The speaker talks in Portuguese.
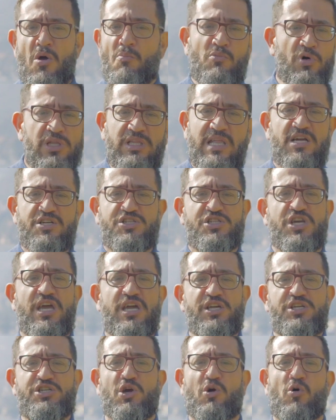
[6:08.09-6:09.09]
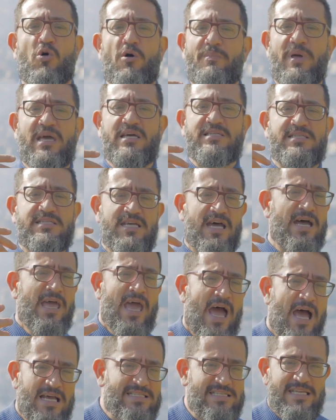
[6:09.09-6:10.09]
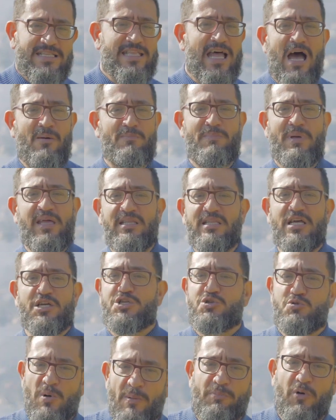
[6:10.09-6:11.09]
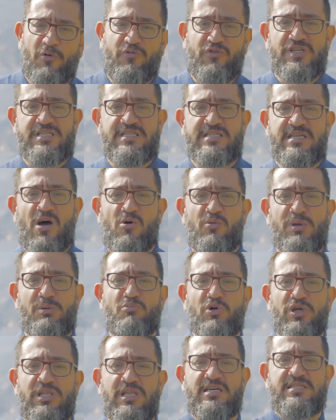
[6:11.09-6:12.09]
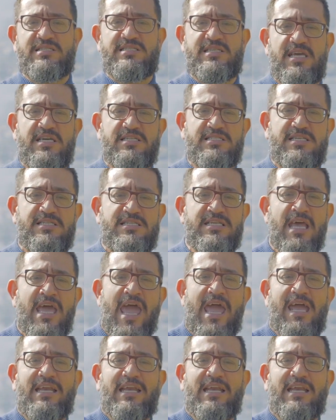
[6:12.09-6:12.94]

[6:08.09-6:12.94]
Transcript: Muita gente começa a se dar bem na sua profissão e muitas vezes